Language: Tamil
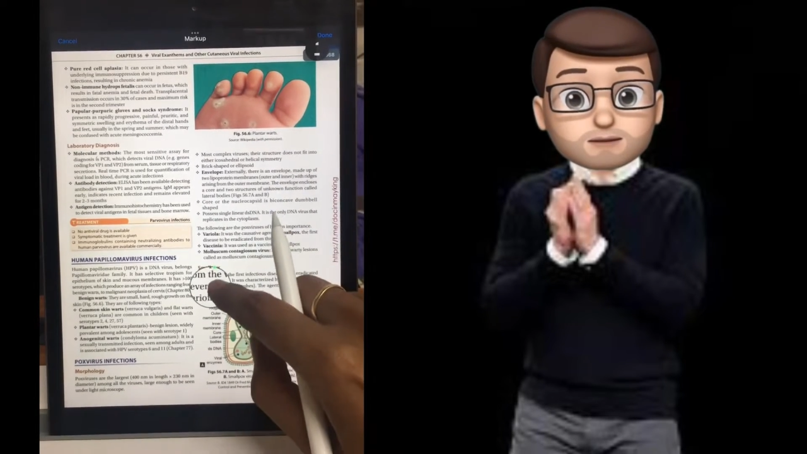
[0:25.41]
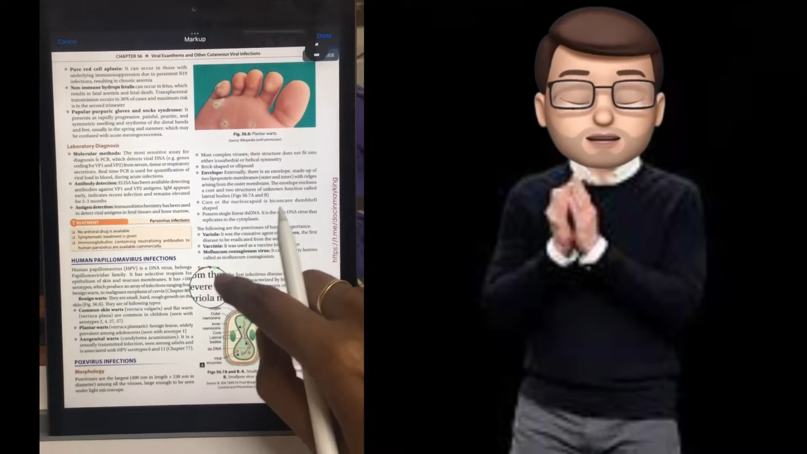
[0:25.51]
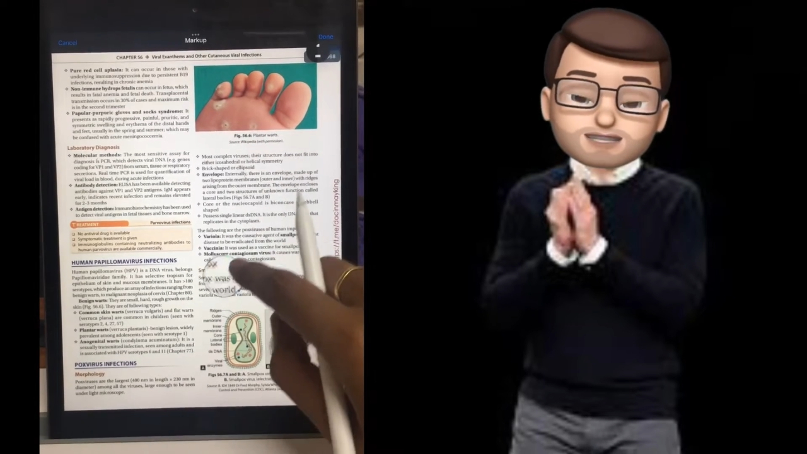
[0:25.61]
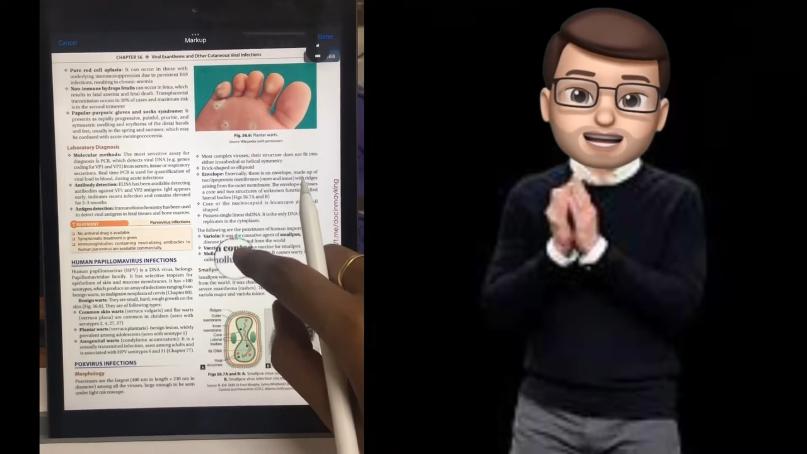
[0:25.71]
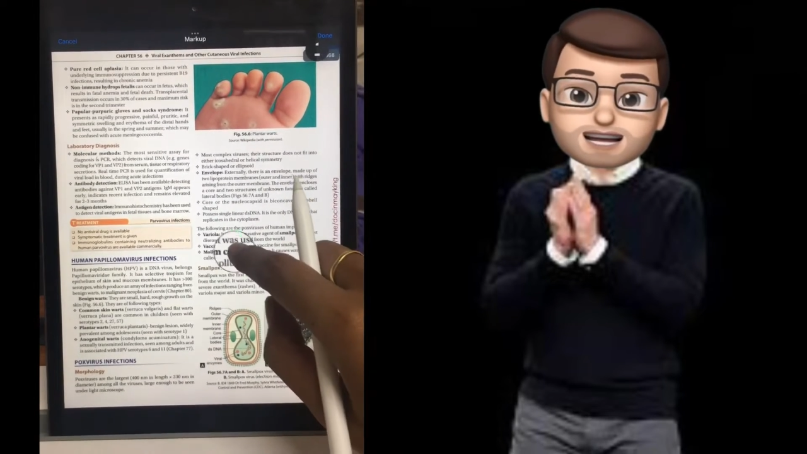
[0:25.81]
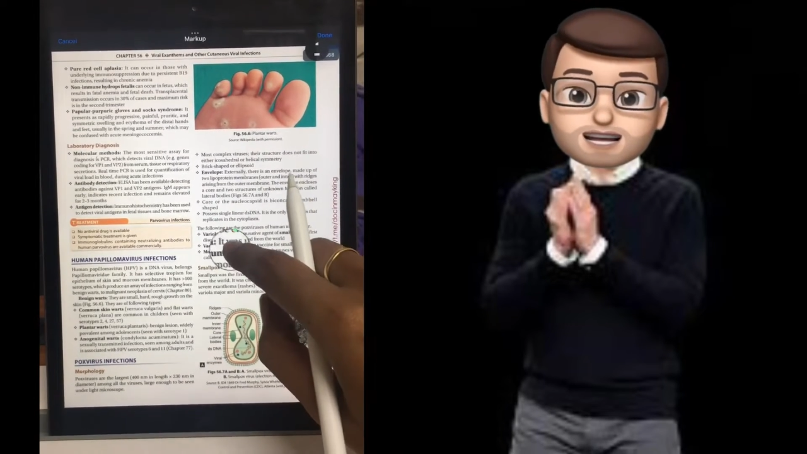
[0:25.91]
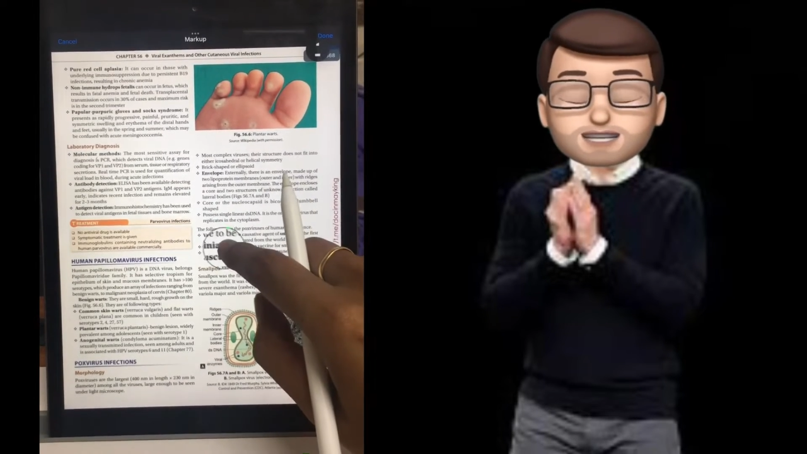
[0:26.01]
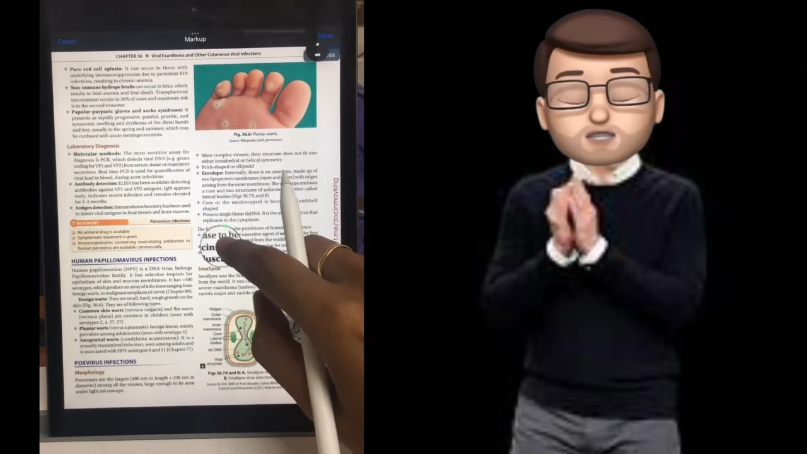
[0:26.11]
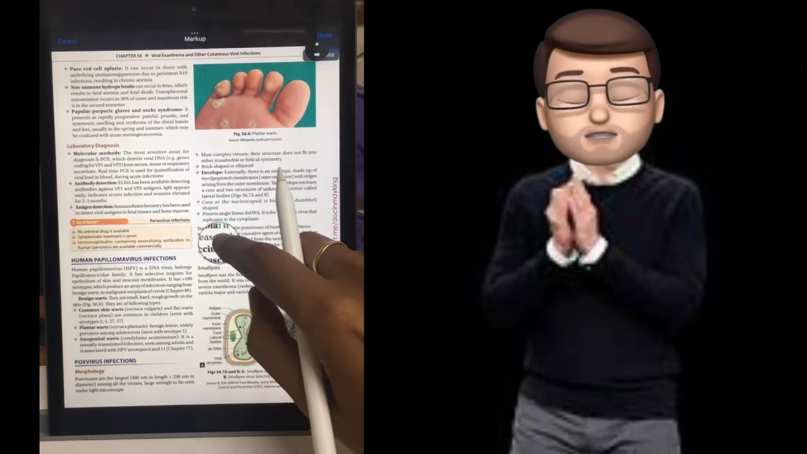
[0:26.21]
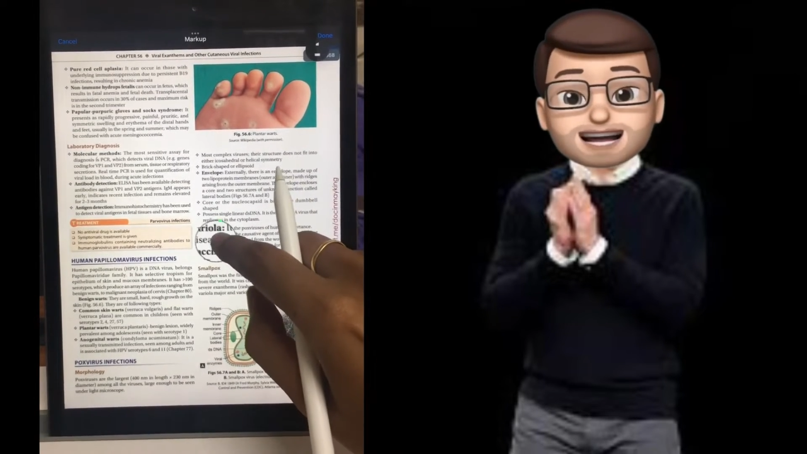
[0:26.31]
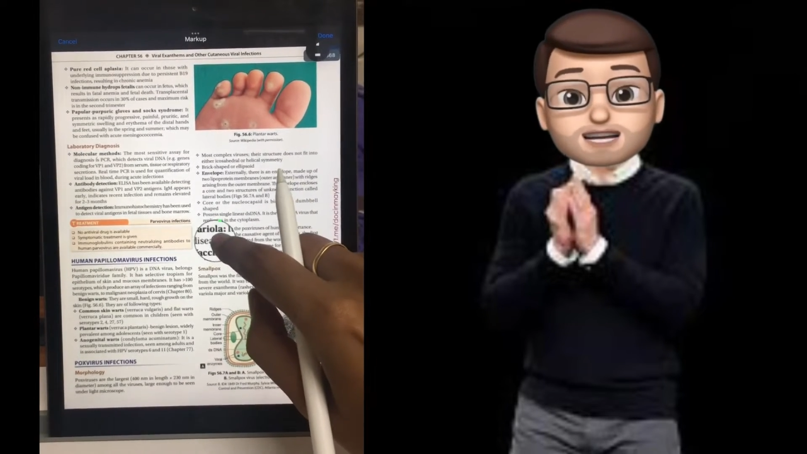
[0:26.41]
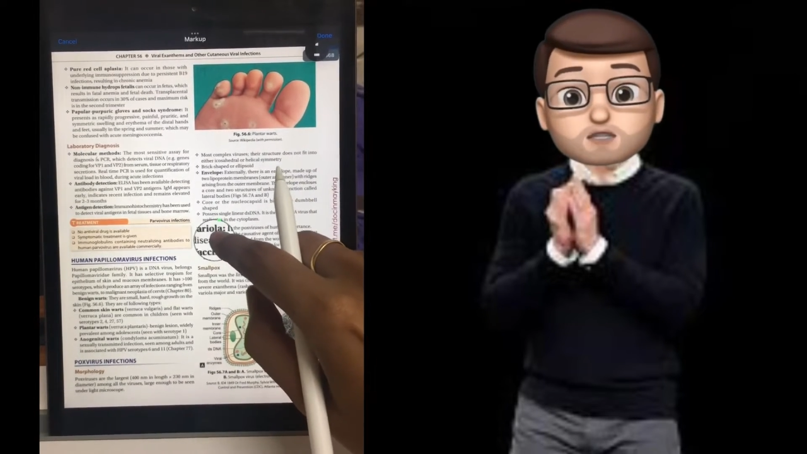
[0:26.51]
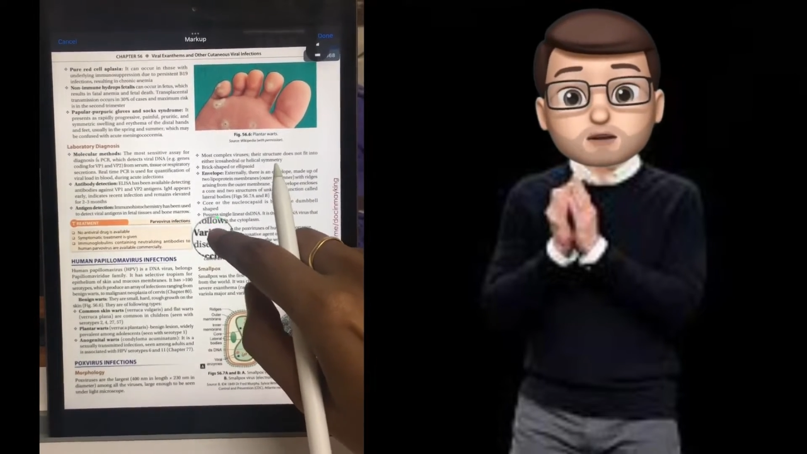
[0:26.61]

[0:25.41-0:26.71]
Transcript: நீங்கள் எதை வந்து